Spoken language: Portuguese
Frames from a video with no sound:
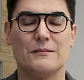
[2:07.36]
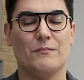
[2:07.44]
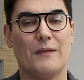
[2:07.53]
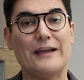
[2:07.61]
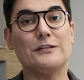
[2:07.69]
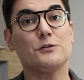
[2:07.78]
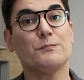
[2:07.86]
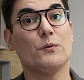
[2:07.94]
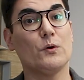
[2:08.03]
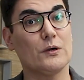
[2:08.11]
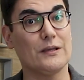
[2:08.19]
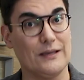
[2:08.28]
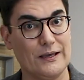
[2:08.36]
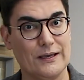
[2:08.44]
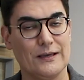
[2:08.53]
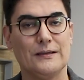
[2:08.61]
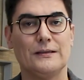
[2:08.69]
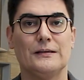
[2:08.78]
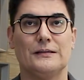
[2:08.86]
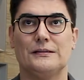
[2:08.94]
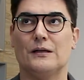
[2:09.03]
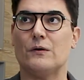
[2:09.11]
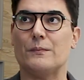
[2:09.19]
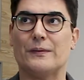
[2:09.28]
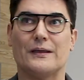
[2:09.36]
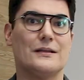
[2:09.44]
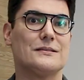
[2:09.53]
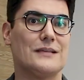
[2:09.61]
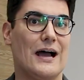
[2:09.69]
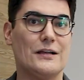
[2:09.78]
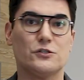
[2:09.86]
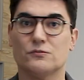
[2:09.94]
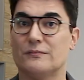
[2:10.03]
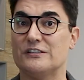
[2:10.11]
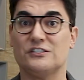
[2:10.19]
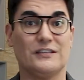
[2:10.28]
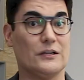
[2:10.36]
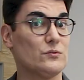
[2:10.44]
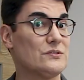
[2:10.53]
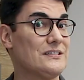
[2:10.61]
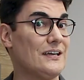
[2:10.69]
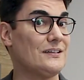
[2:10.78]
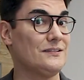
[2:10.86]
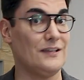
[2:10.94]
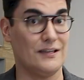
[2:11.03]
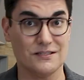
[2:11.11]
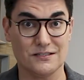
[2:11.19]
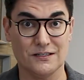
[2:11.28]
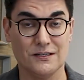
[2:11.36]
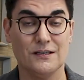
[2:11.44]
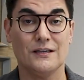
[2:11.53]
Mas porque não apenas acho, mas tenho certeza